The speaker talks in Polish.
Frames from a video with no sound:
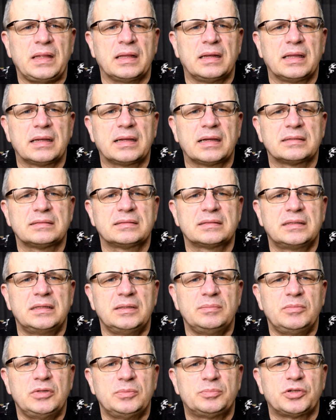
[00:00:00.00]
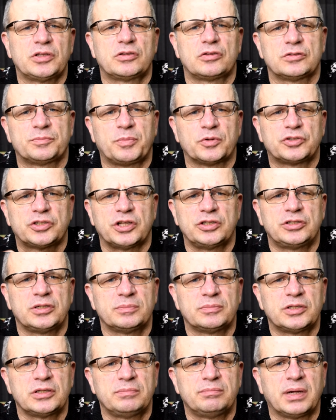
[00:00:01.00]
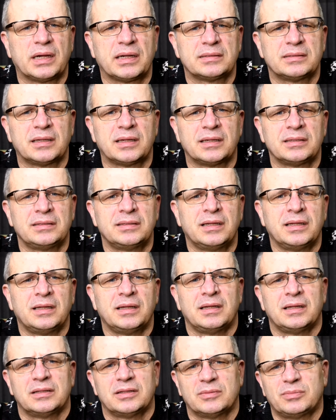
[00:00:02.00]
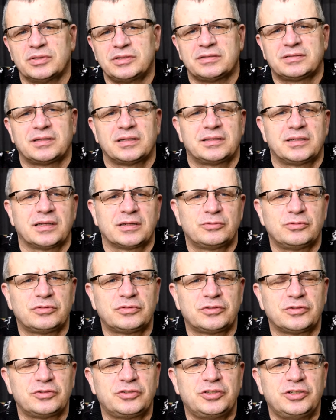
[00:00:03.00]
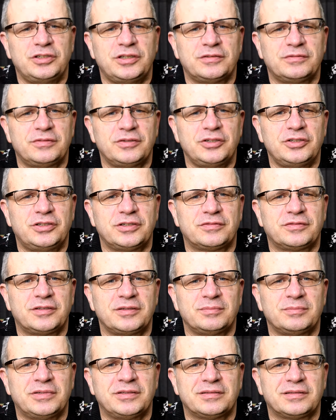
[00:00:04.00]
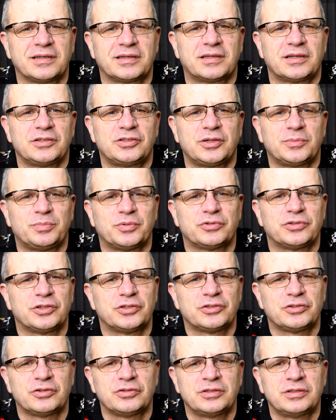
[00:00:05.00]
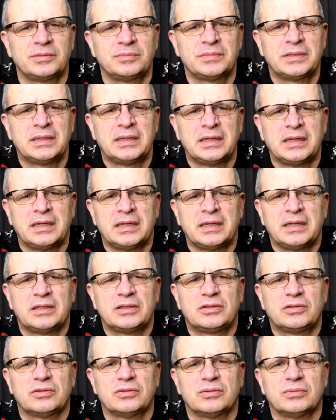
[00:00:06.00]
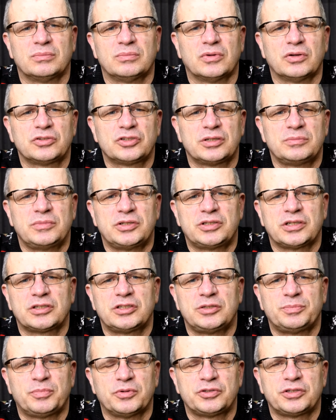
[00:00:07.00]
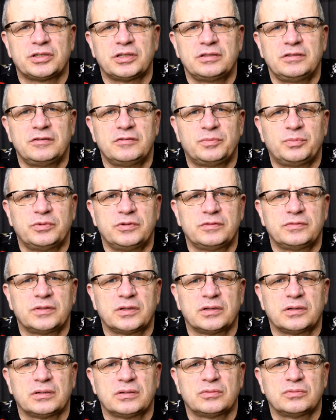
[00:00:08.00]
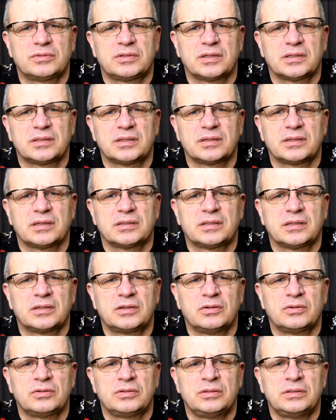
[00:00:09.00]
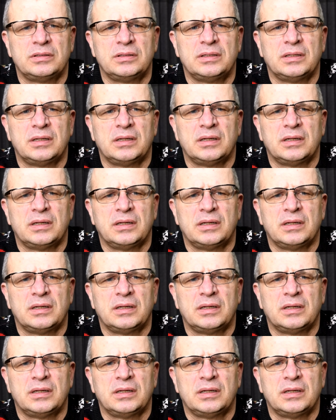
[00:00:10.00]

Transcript: lekarskimi przed rozpoczęciem tych badań, no bo niestety jak już coś Ci nie wyjdzie w tym zakresie poszerzonym, to może mieć jakiś pośredni wpływ na utratę kategorii